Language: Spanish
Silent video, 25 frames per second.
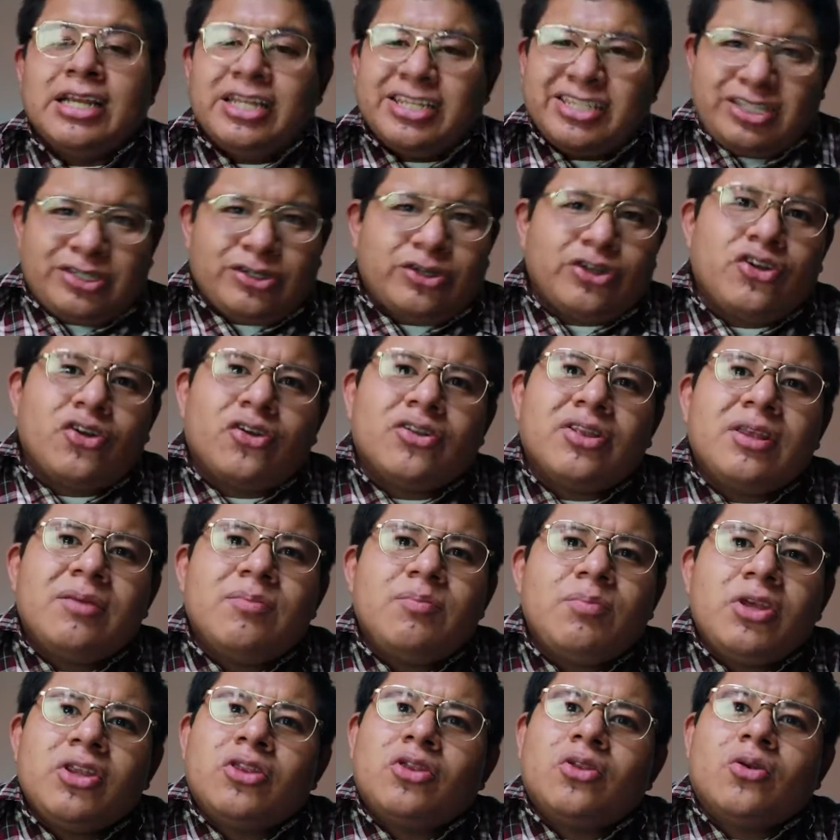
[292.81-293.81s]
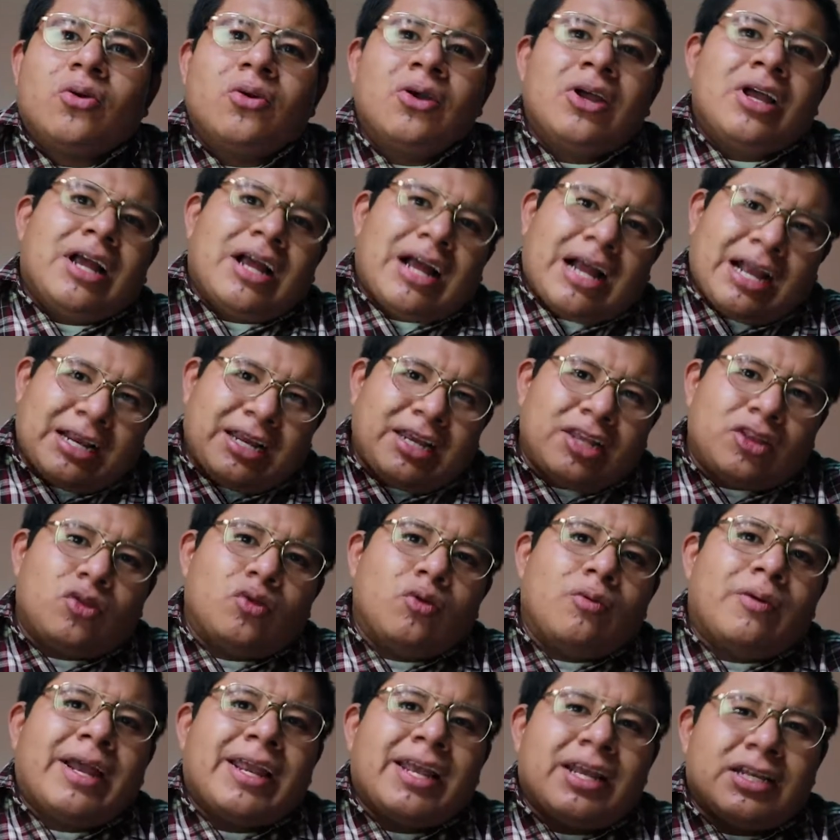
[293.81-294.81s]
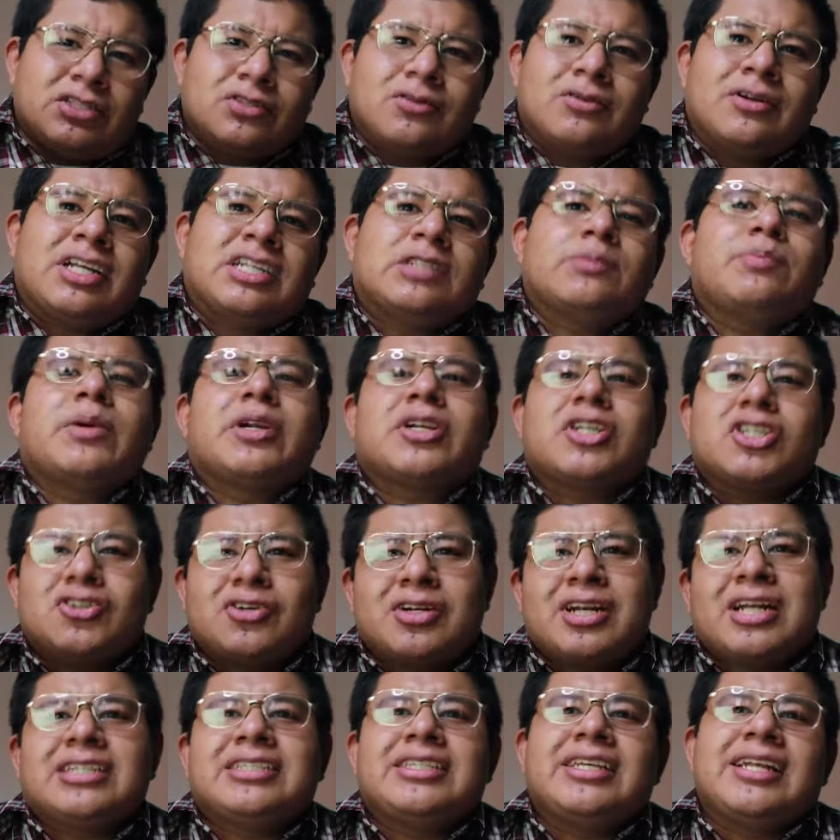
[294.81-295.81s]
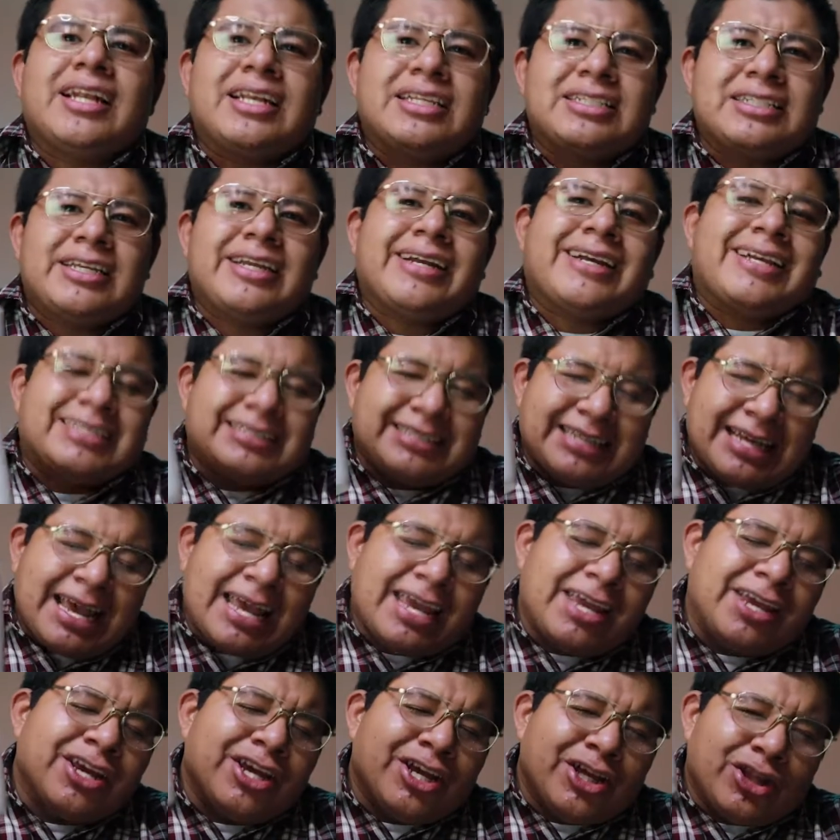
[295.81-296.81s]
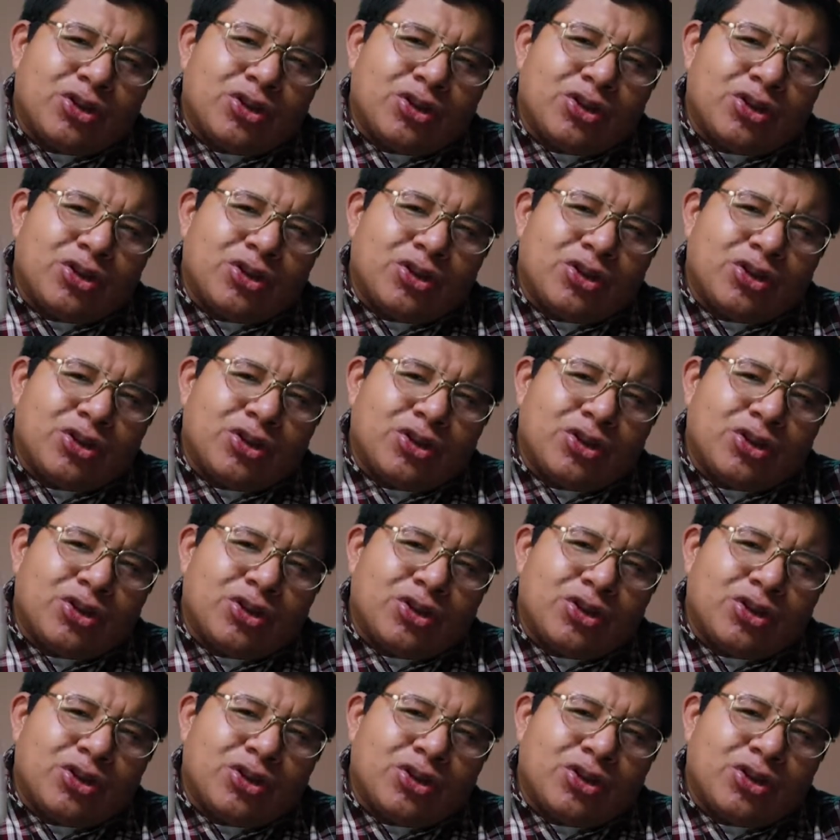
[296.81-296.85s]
sino yo te invito a que tú vayas con las personas y les digas, hey,